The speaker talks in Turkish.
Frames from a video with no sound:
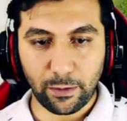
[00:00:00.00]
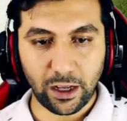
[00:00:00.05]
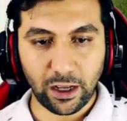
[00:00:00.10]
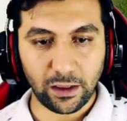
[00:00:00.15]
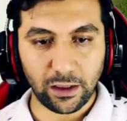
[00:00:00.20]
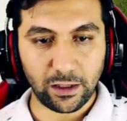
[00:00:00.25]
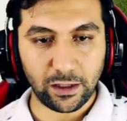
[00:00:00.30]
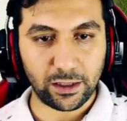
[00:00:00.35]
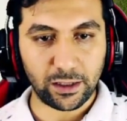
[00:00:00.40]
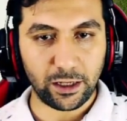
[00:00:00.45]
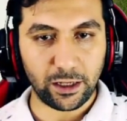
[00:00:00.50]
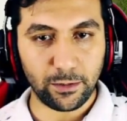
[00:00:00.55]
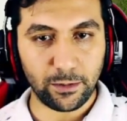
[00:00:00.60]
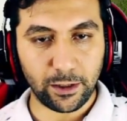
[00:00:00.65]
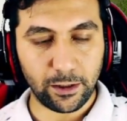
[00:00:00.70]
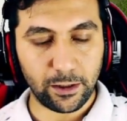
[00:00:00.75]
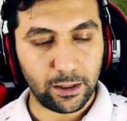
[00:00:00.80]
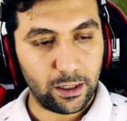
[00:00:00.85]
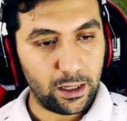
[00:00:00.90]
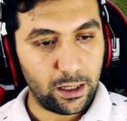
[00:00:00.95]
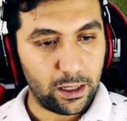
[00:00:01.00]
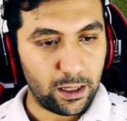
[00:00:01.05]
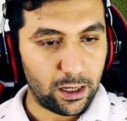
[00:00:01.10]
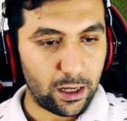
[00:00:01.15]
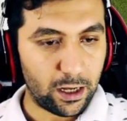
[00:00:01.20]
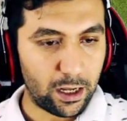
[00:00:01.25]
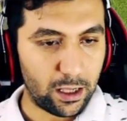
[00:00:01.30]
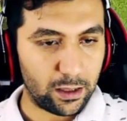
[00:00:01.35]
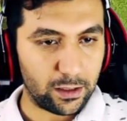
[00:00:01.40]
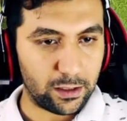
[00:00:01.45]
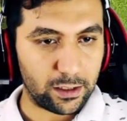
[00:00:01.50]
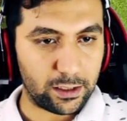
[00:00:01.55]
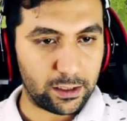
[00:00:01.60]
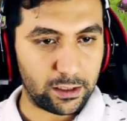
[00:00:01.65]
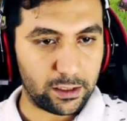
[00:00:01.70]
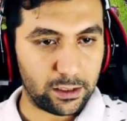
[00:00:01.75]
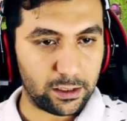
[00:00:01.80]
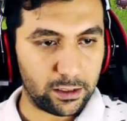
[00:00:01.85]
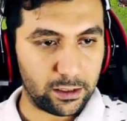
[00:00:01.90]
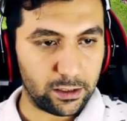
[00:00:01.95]
aldık değil mi?
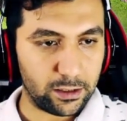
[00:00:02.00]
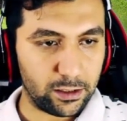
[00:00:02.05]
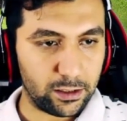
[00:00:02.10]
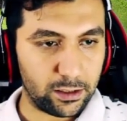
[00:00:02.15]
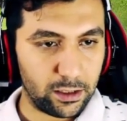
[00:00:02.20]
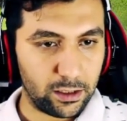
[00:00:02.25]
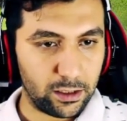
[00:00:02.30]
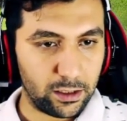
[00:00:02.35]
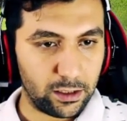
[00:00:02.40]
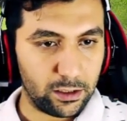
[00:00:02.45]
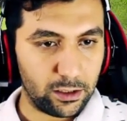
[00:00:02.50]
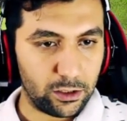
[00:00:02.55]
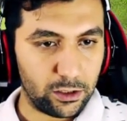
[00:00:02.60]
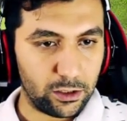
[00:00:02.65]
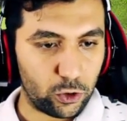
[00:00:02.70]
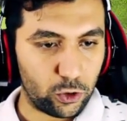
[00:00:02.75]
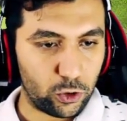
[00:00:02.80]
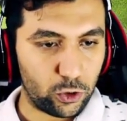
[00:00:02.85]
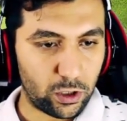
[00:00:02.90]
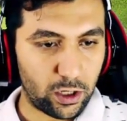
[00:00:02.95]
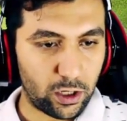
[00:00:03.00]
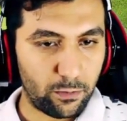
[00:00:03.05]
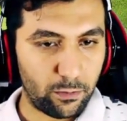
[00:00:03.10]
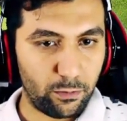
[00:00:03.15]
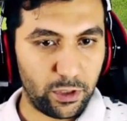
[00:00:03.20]
Aldık. Şu an